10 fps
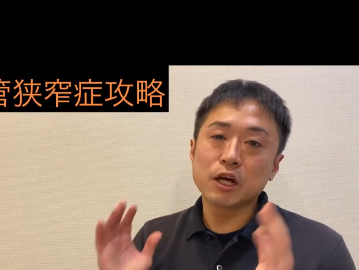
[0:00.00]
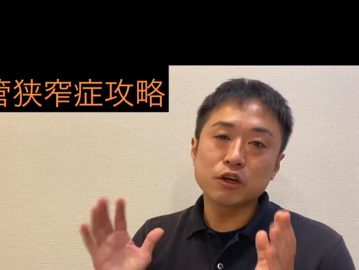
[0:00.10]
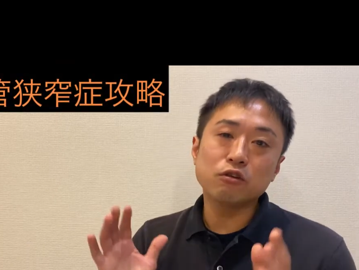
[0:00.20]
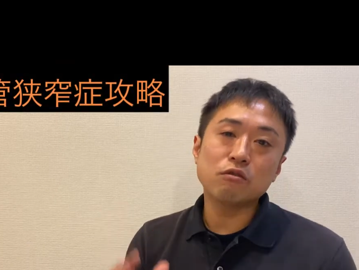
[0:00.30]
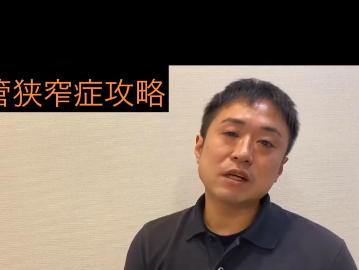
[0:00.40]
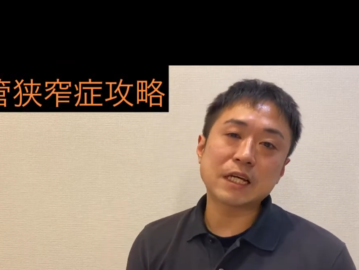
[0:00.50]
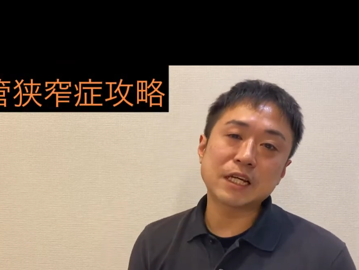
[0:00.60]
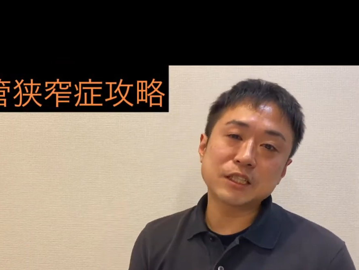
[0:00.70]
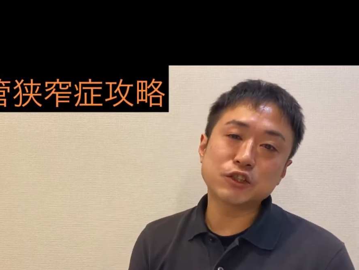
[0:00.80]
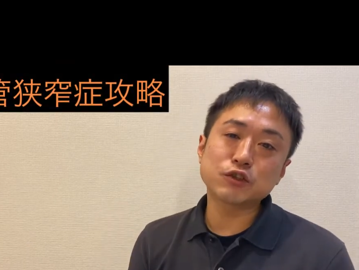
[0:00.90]
今日は
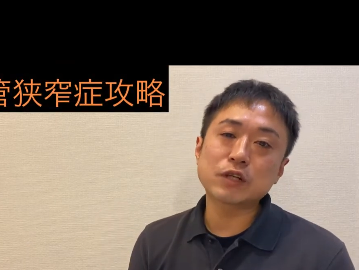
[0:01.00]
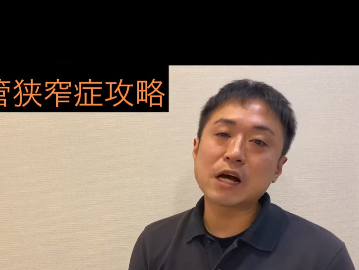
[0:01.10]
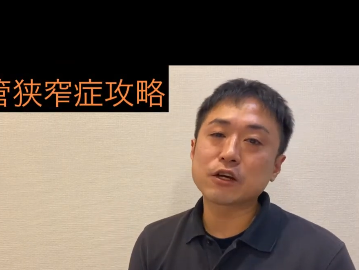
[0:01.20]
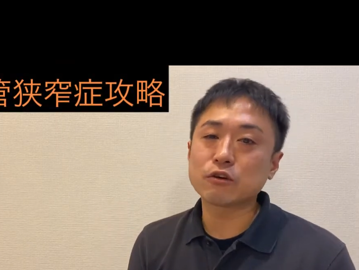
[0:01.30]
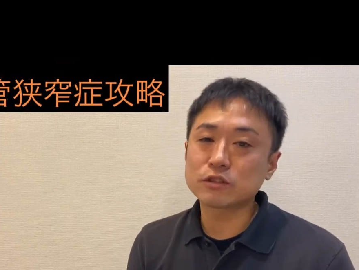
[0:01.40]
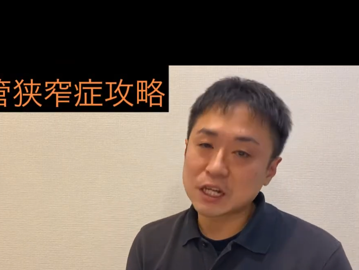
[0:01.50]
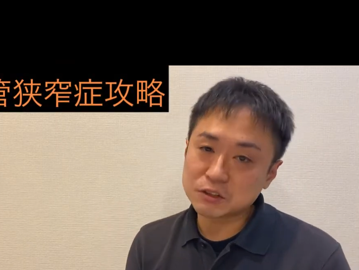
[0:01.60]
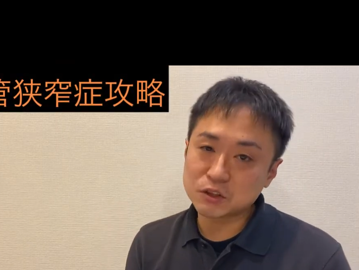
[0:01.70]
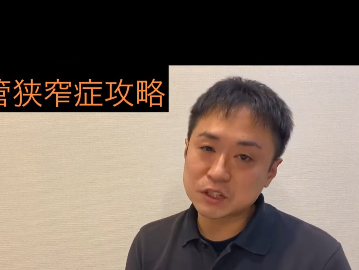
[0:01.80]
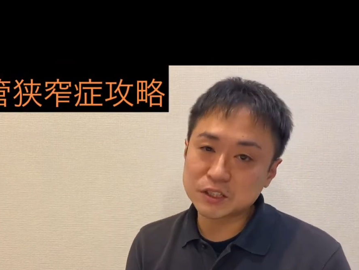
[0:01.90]
脊柱管狭窄
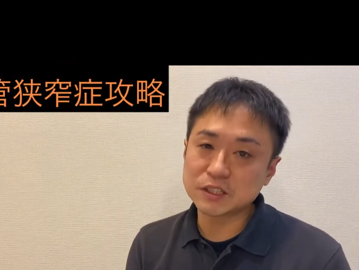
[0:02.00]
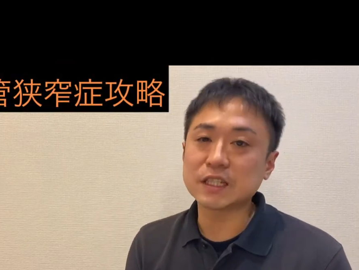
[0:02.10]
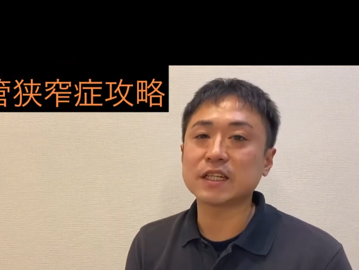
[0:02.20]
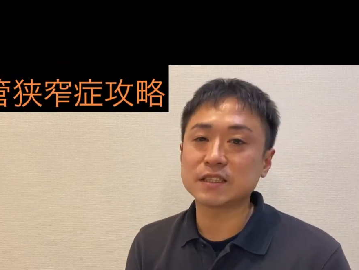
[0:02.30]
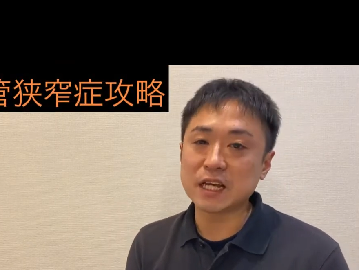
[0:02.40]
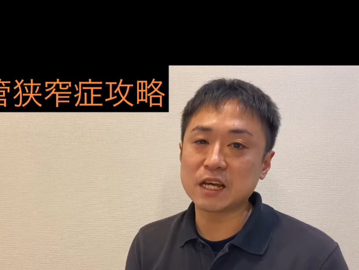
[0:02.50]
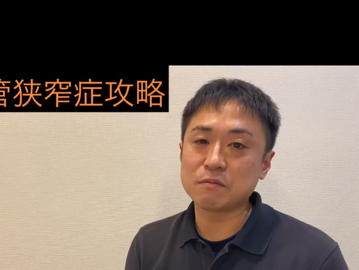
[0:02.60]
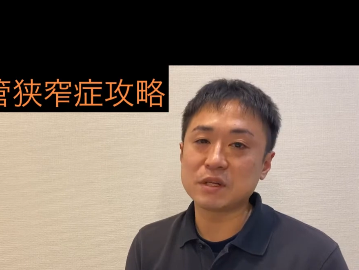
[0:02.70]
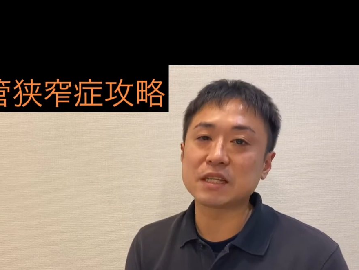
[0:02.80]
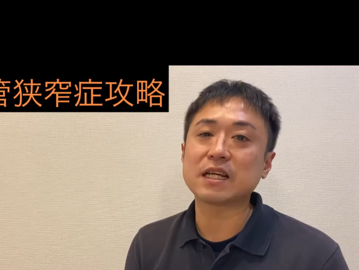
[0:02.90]
症についてですね
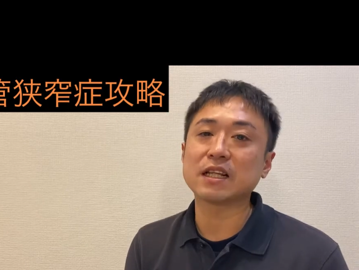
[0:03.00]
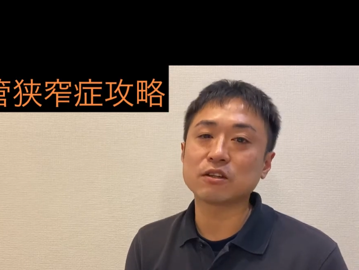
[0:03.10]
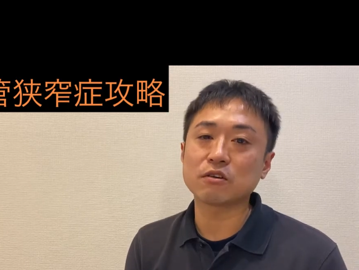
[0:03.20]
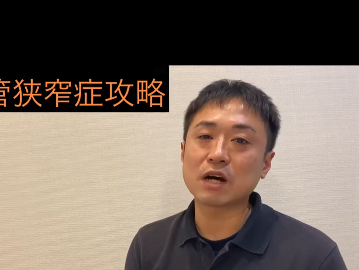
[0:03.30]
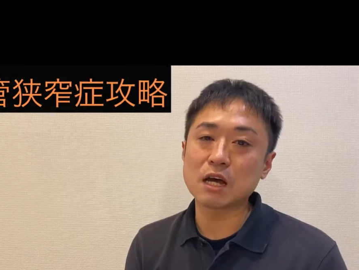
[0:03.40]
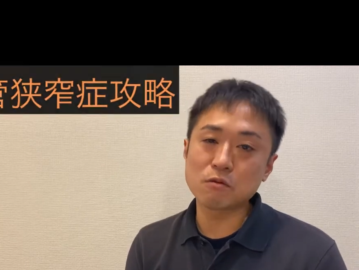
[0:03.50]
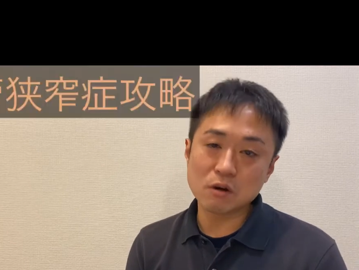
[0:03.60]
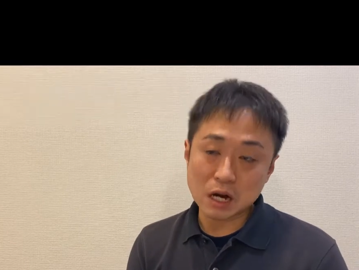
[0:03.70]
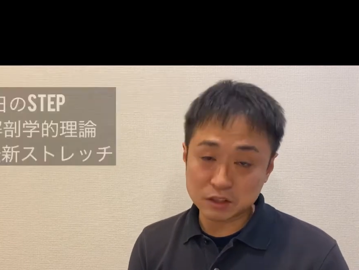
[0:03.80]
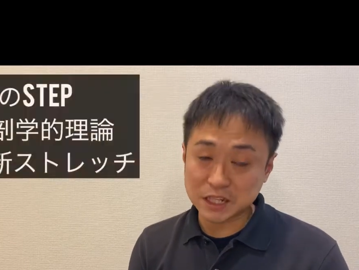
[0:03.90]
皆さんと解剖
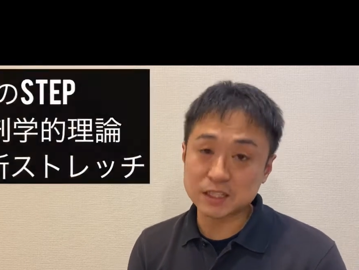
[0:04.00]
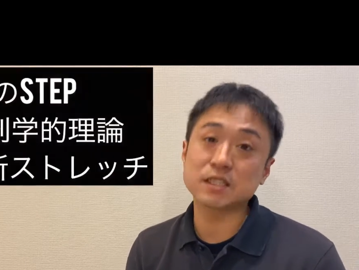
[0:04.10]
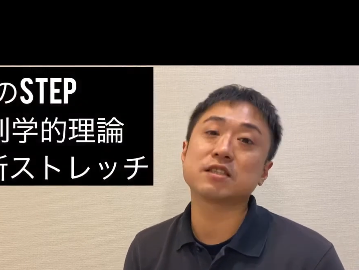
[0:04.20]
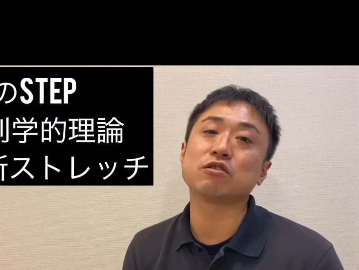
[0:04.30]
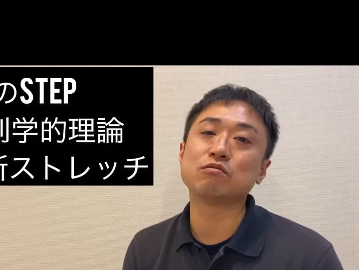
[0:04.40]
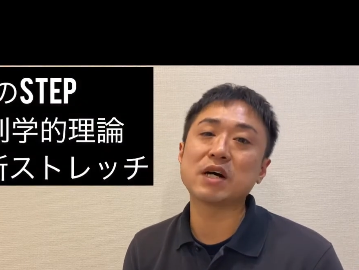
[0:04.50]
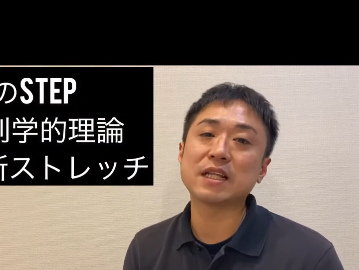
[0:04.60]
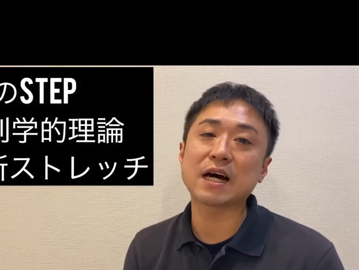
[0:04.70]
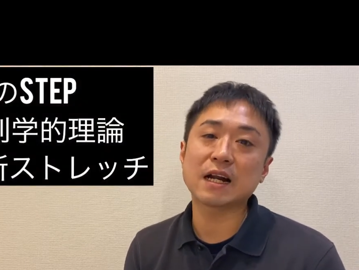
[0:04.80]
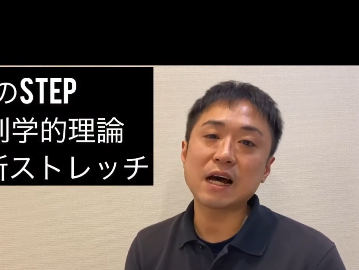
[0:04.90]
学的知識を踏まえ
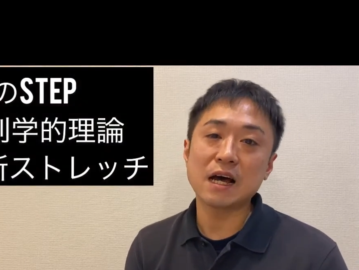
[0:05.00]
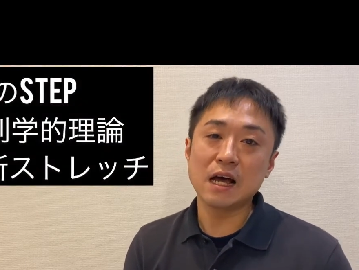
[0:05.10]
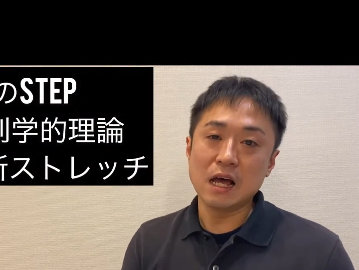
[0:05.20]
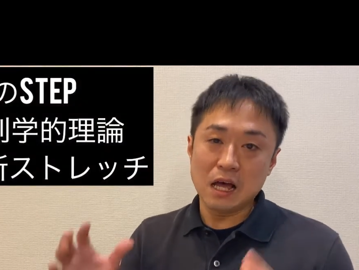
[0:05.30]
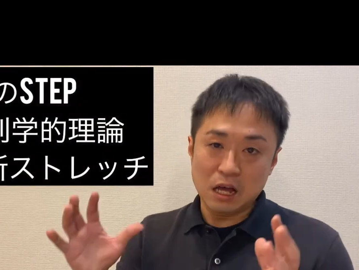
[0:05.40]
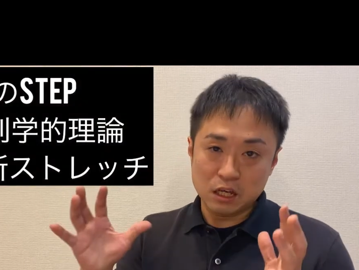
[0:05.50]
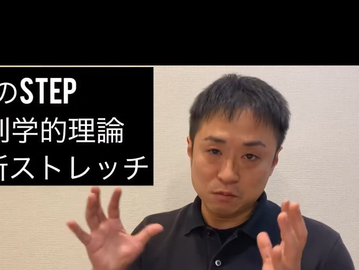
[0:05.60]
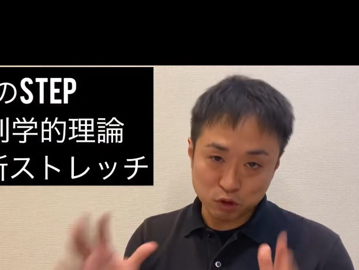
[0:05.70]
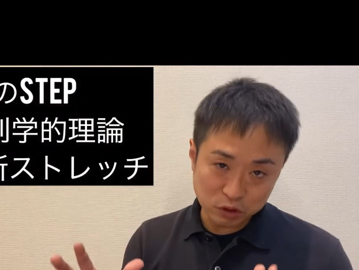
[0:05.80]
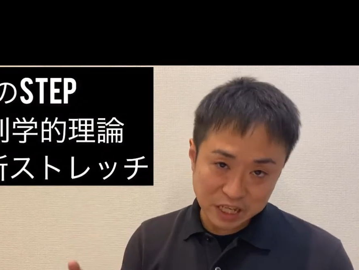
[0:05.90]
ながら
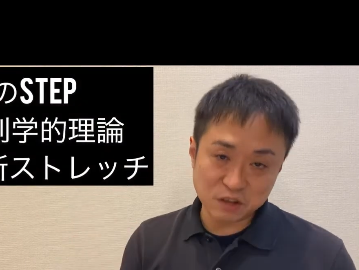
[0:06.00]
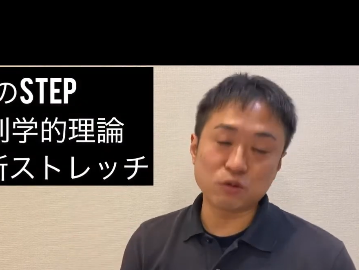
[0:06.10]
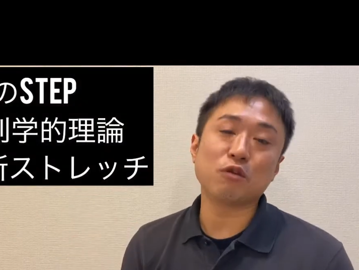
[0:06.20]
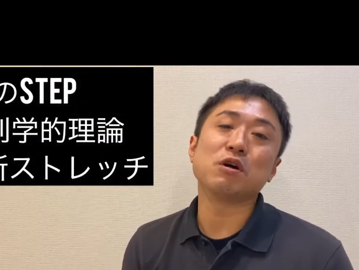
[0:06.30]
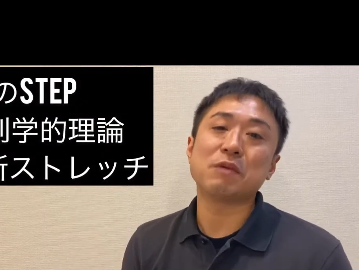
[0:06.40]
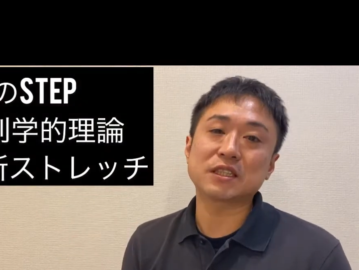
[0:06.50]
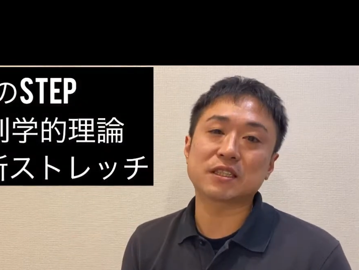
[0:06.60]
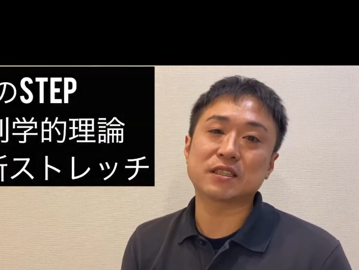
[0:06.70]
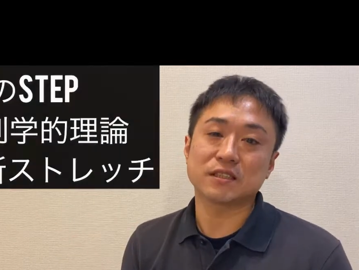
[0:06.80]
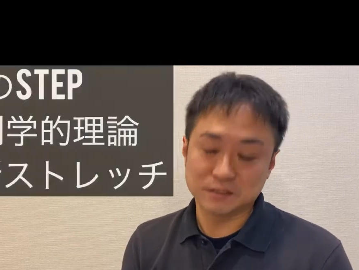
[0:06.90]
紐解いていこうと思いま
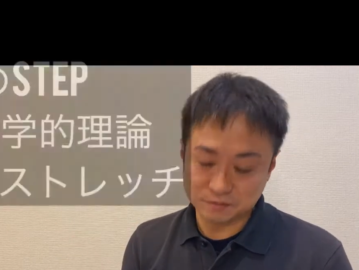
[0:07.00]
す